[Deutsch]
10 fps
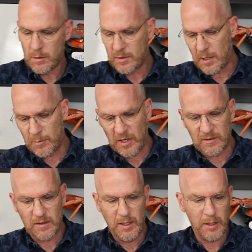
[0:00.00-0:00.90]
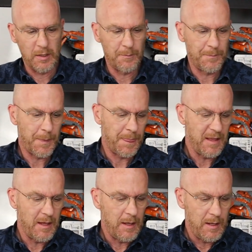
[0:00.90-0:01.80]
Da macht's Klick.
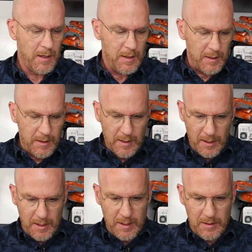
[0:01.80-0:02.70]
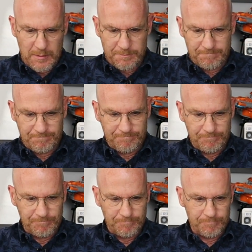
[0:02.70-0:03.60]
Ja,
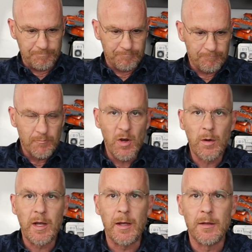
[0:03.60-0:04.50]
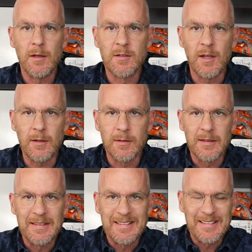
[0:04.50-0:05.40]
Okay, ihr seht,
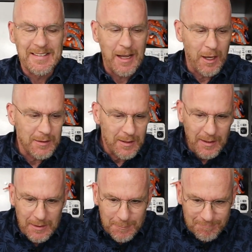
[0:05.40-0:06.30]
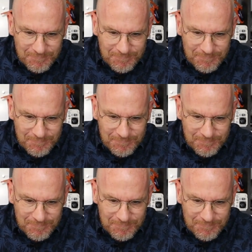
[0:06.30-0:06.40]
Nachteil,